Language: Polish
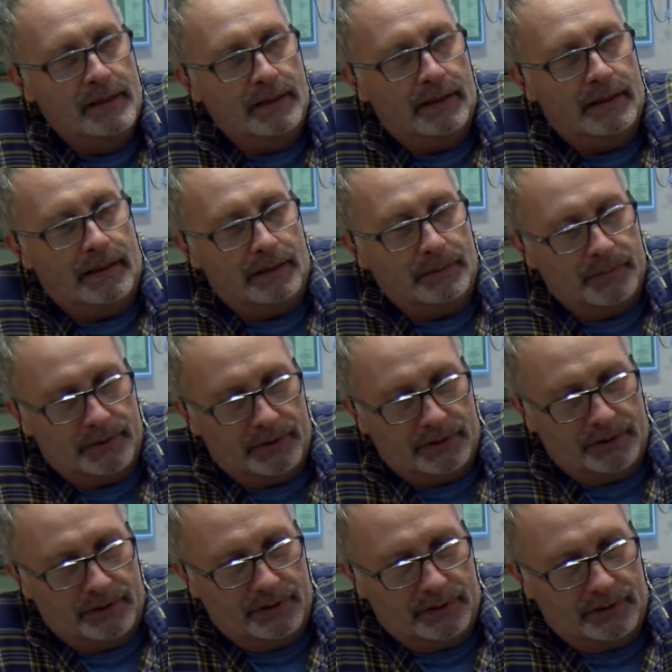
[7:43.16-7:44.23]
albo
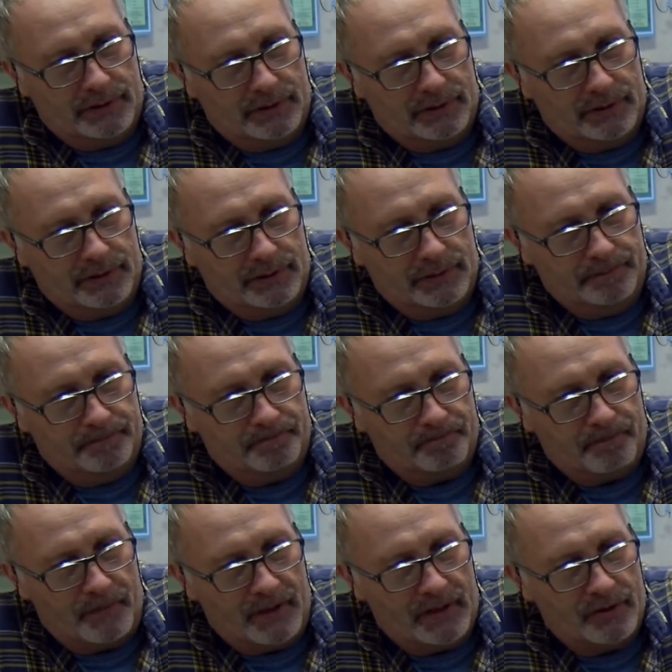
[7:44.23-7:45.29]
do
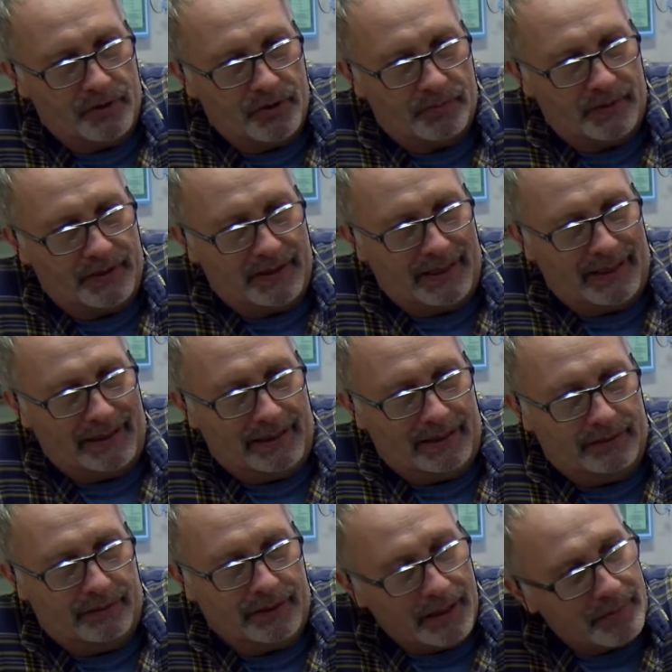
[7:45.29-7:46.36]
mm, szpitala.
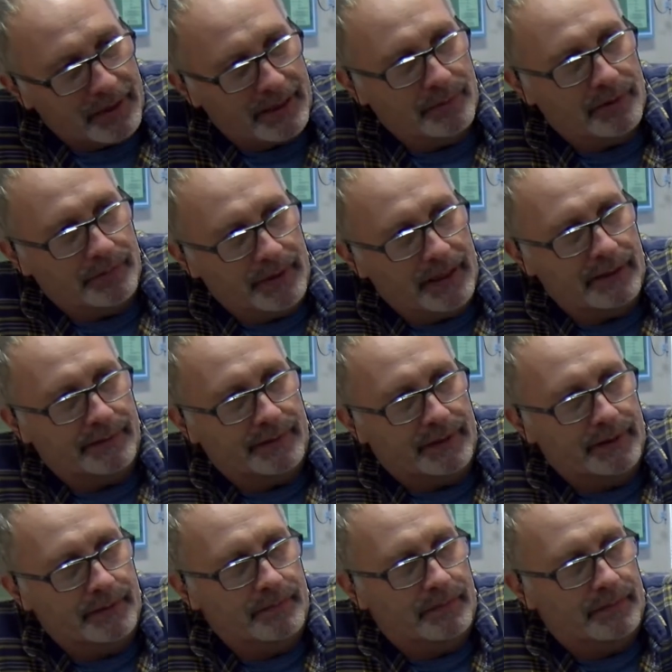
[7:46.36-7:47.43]
No ja miałem
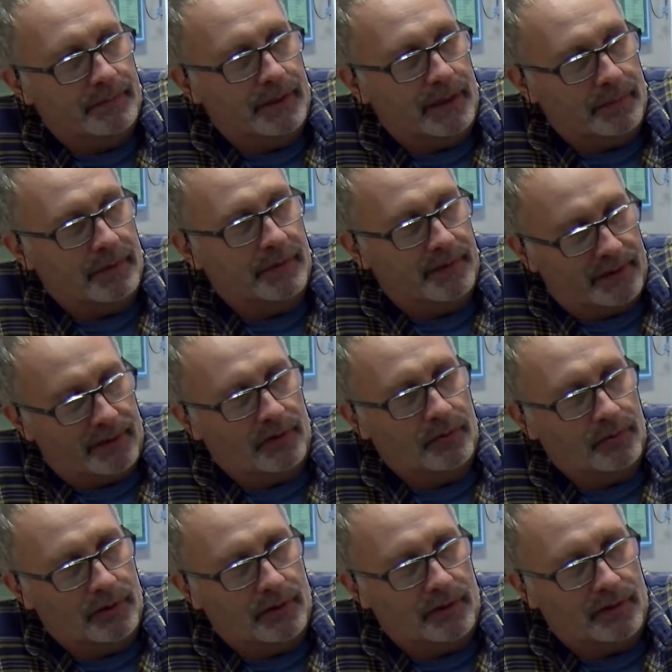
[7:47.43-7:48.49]
objawy mm, jakby
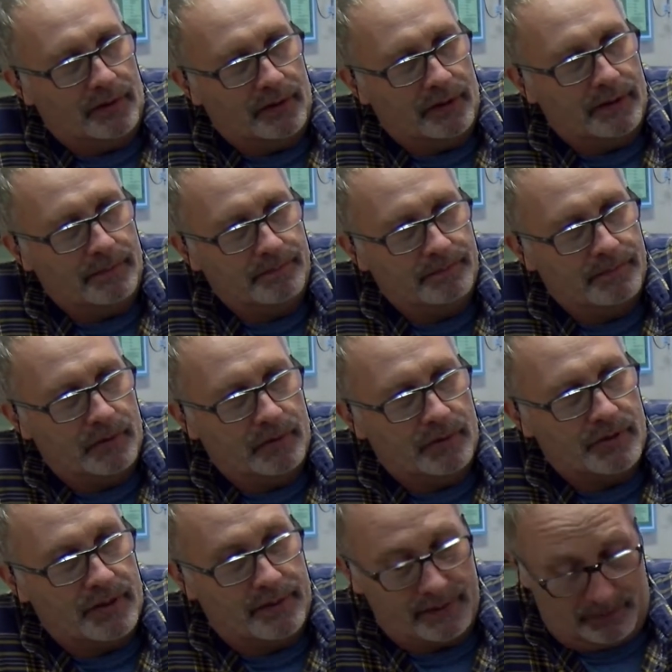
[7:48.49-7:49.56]
wskazujące,
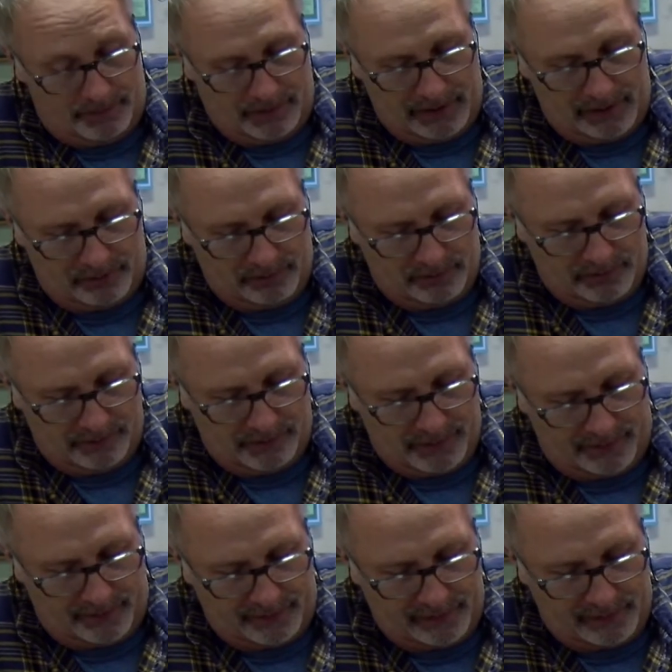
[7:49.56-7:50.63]
łącznie z temperaturą,
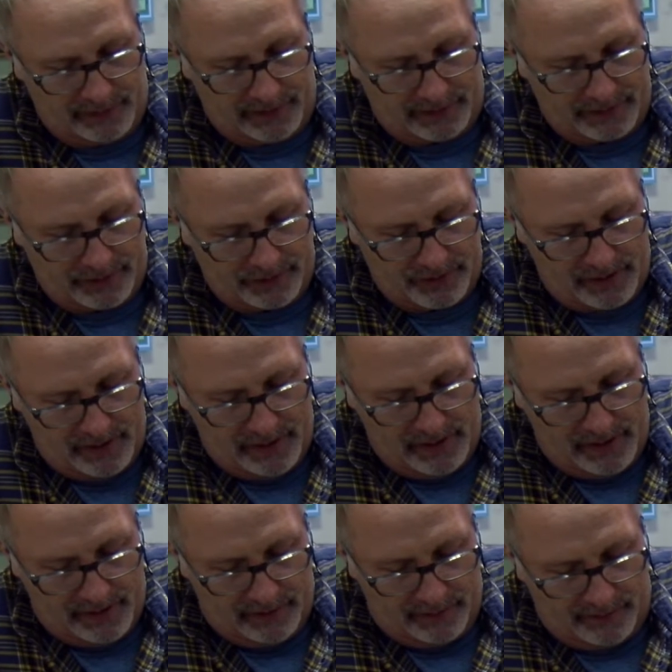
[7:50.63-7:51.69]
więc lekarz
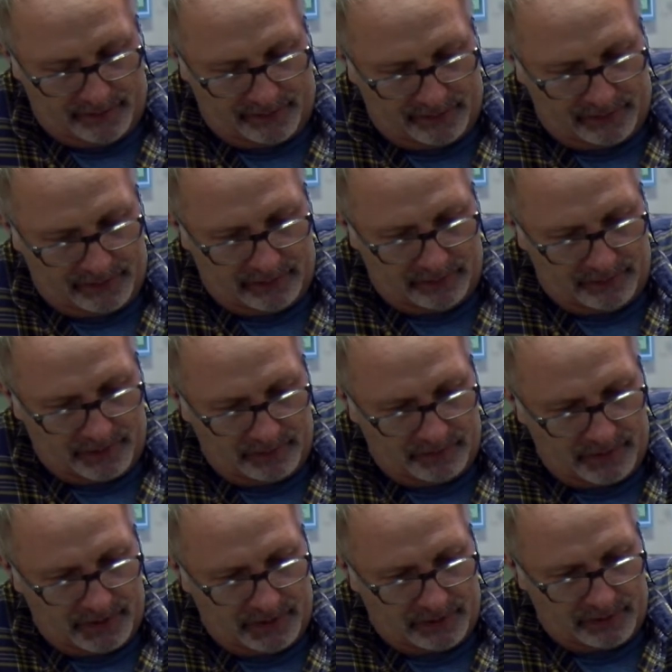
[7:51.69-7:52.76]
e, skierował
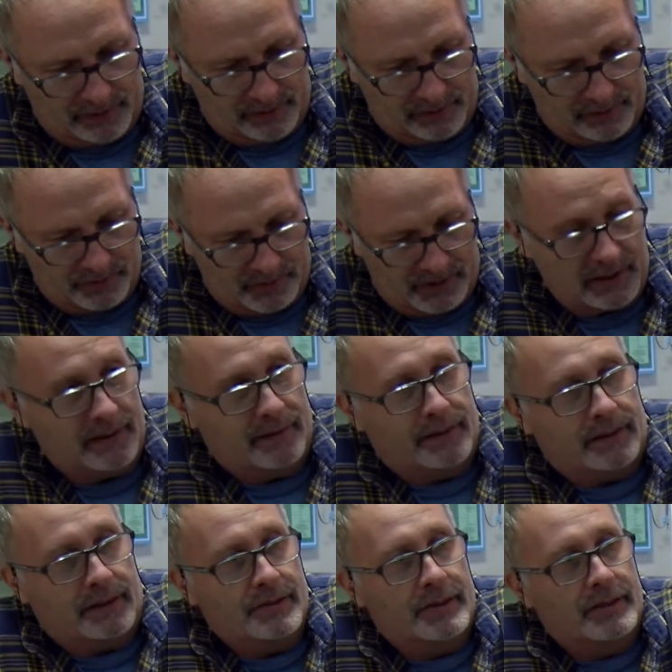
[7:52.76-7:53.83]
mnie do szpitala
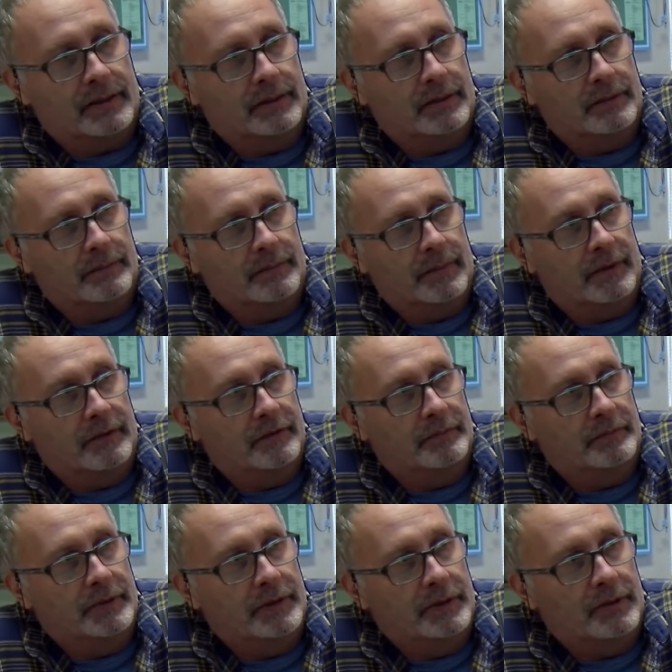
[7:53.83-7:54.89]
zakaźnego w
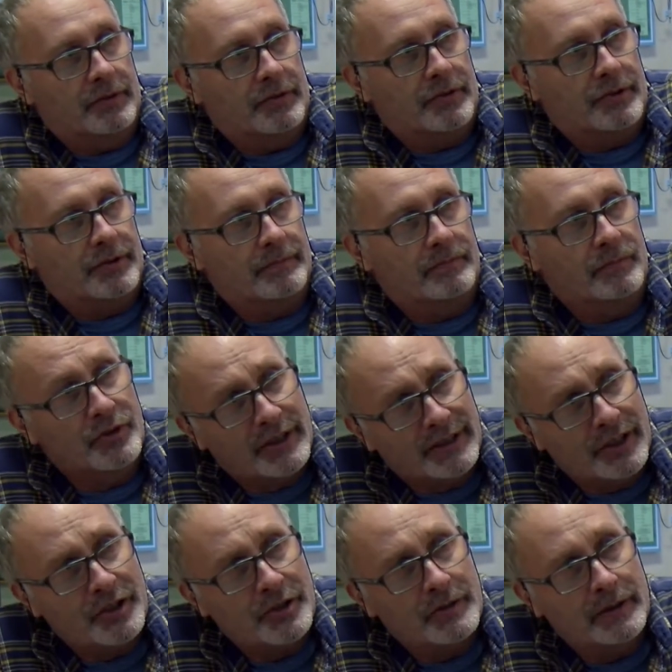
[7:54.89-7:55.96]
Bydgoszczy. Muszę
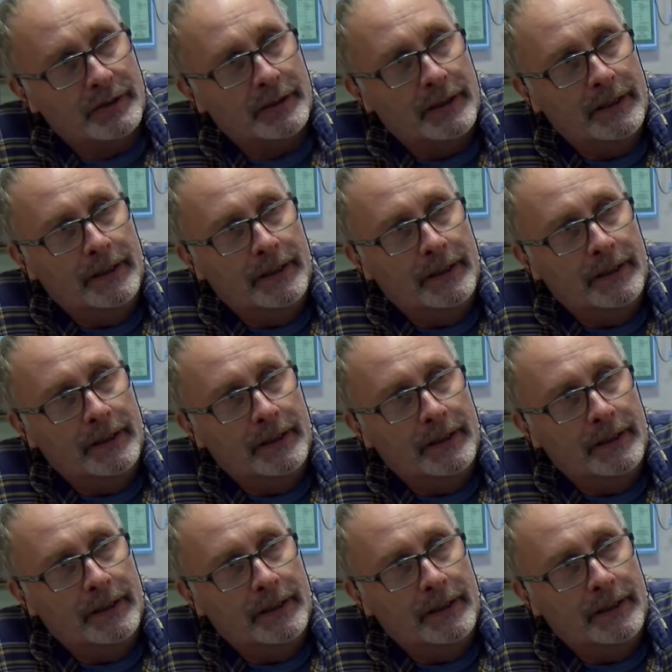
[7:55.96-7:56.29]
też y,